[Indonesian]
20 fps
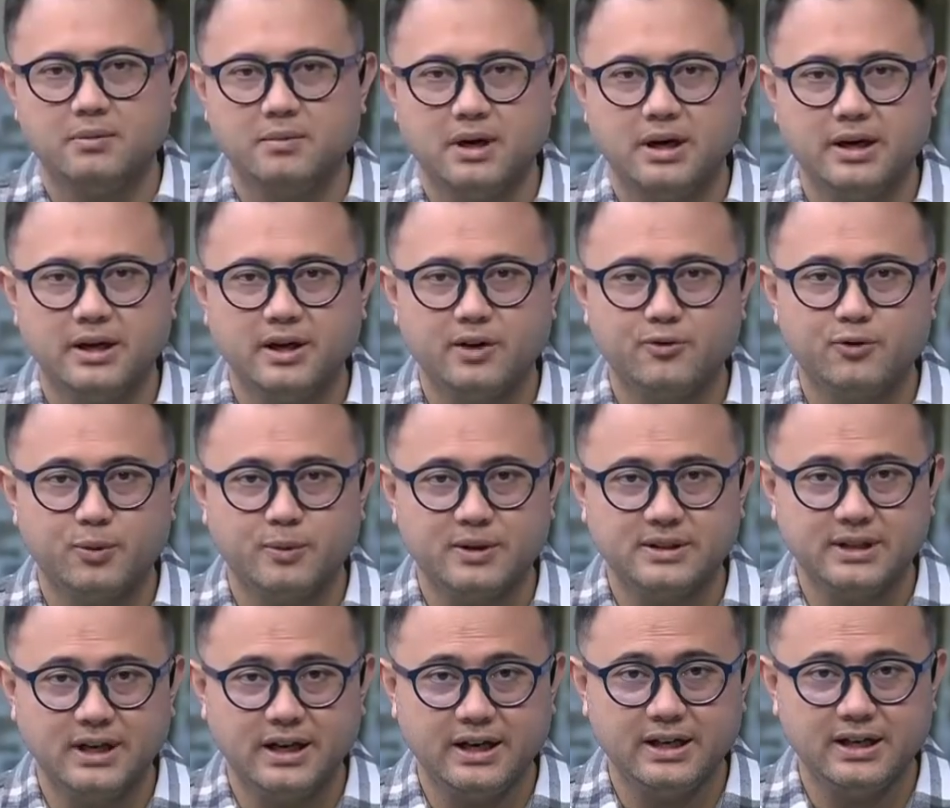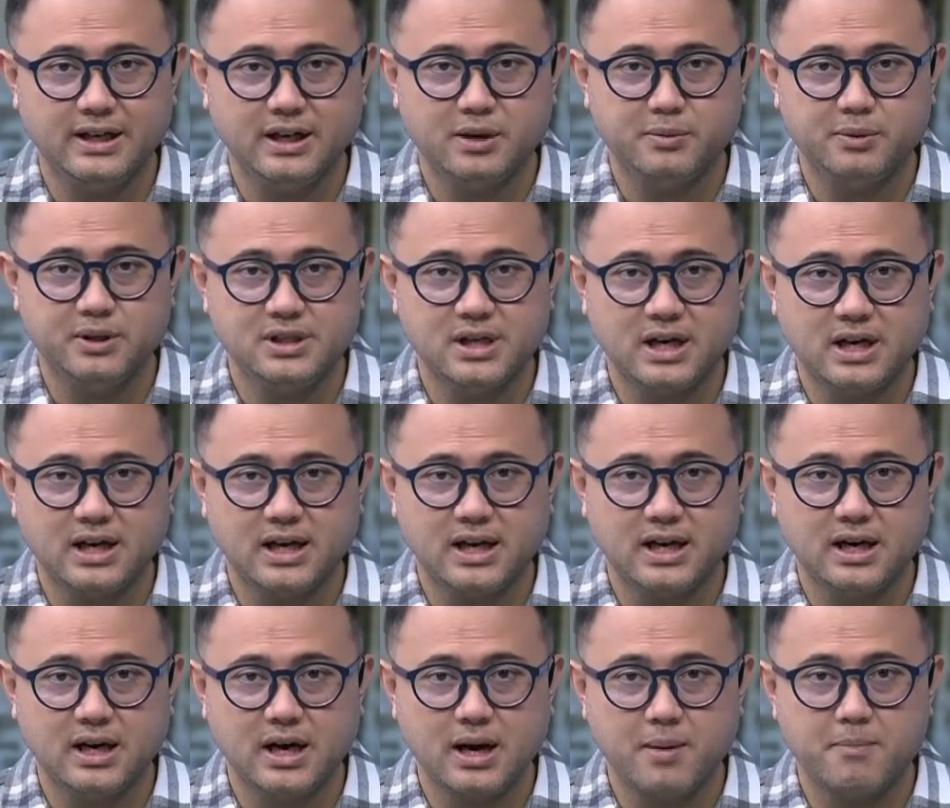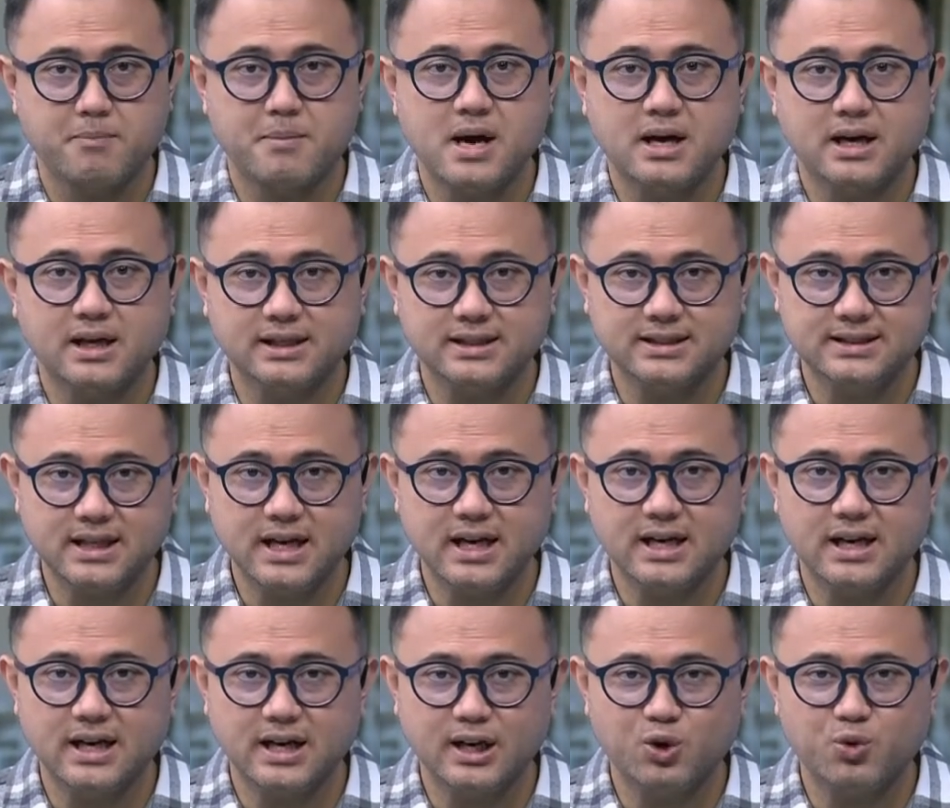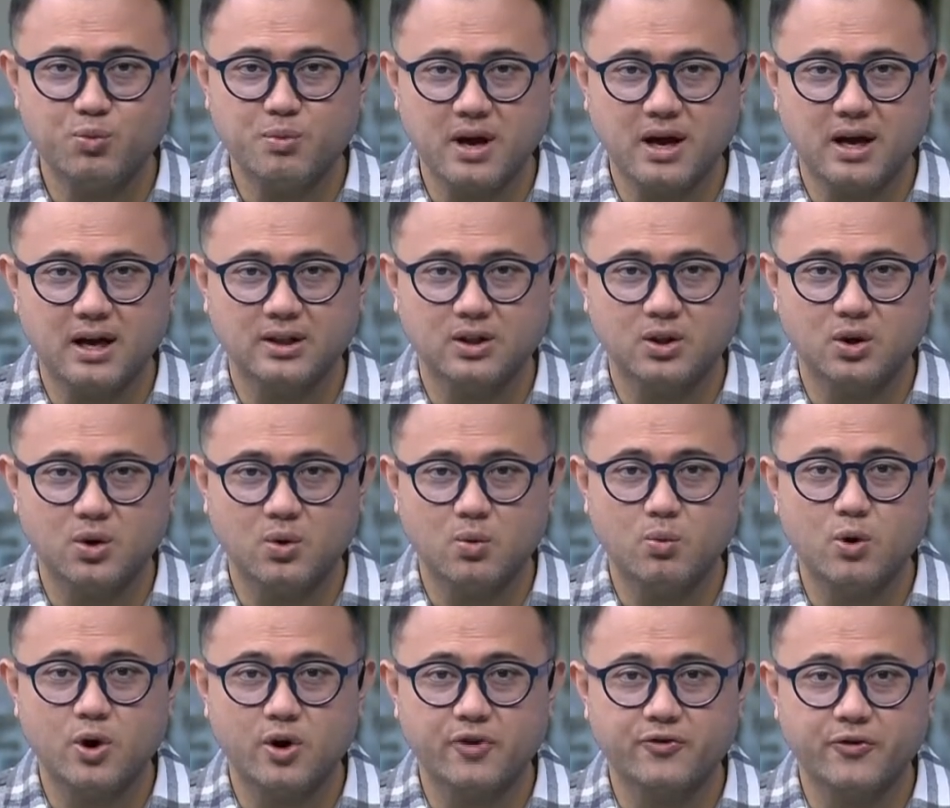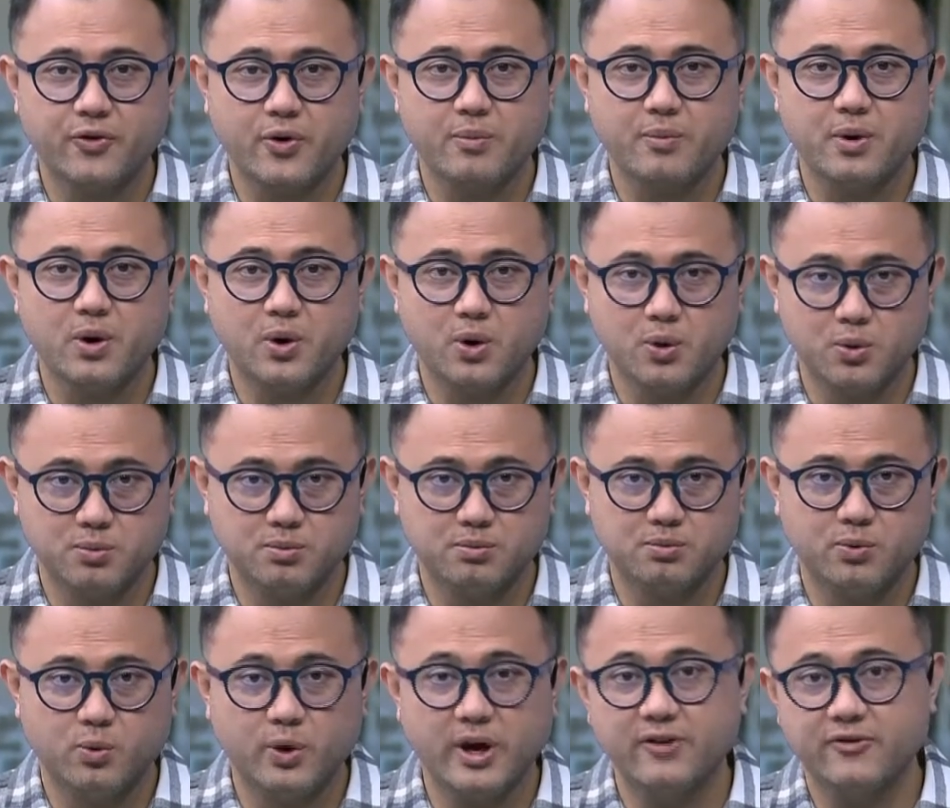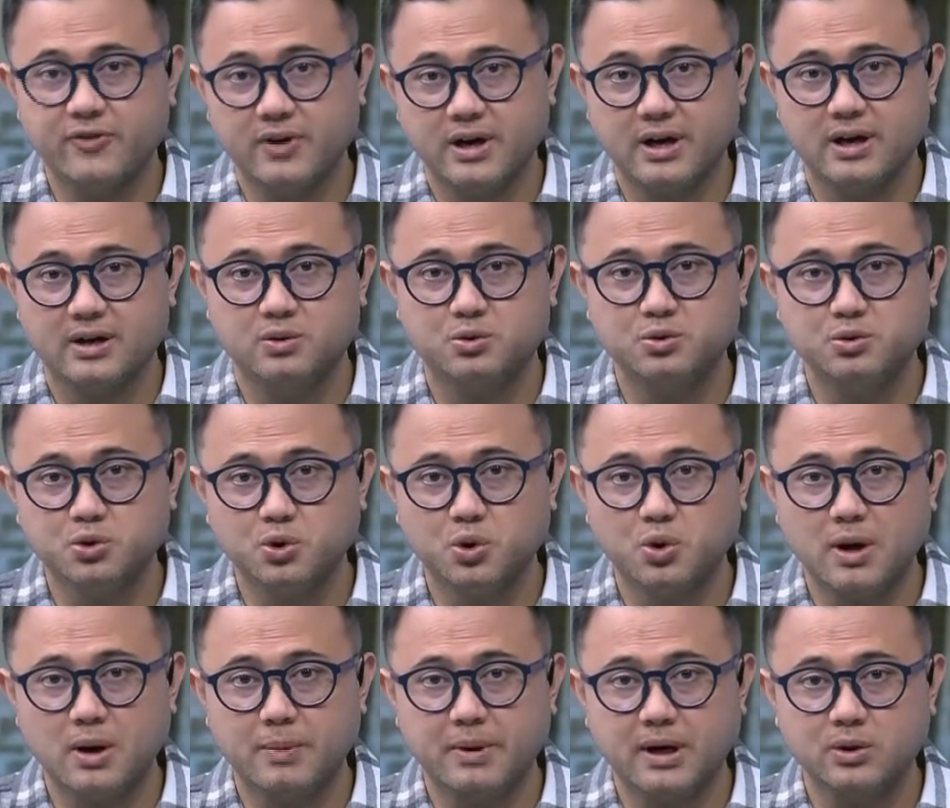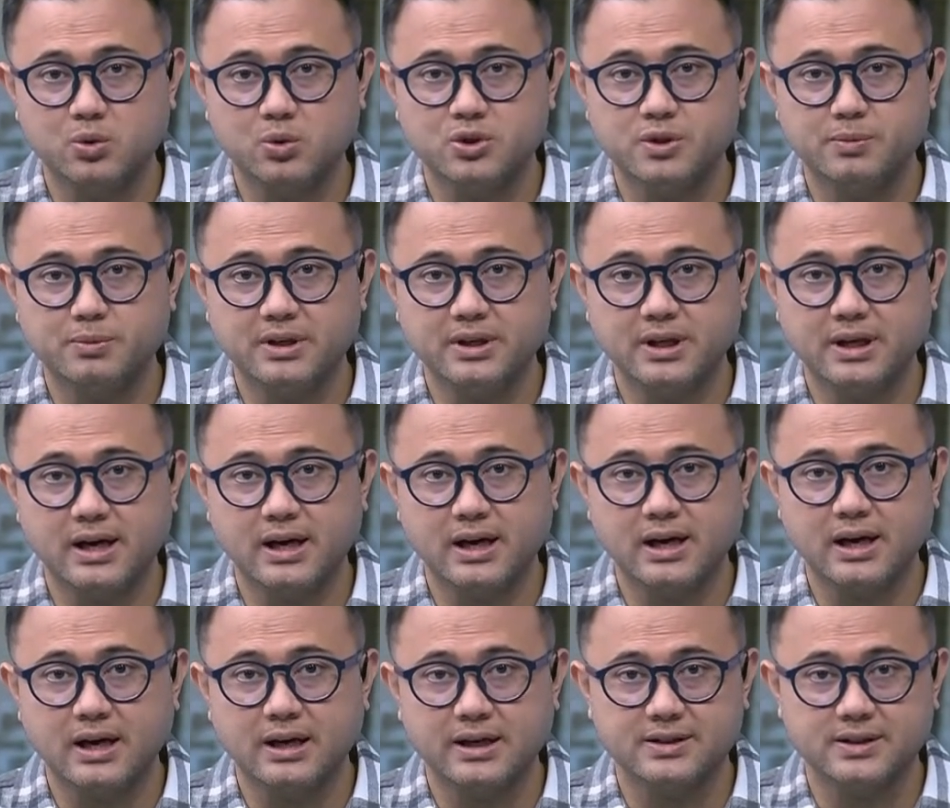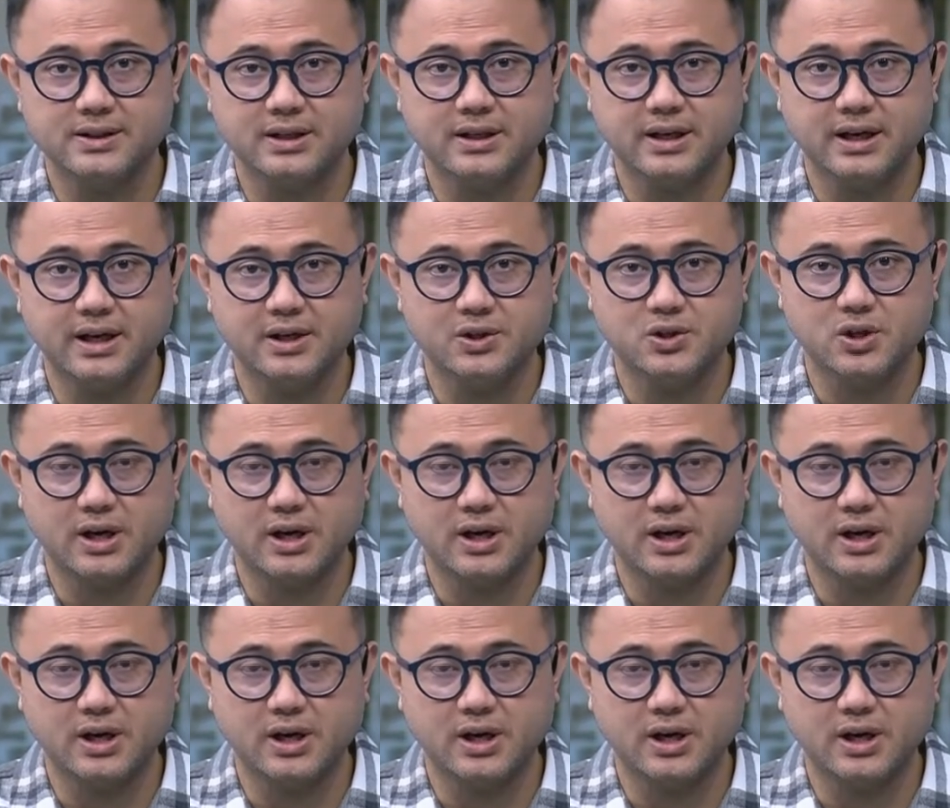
Beralih ke informasi lainnya, kebijakan bekerja dari rumah atau work from home WFH untuk aparatur sipil negara ASN DKI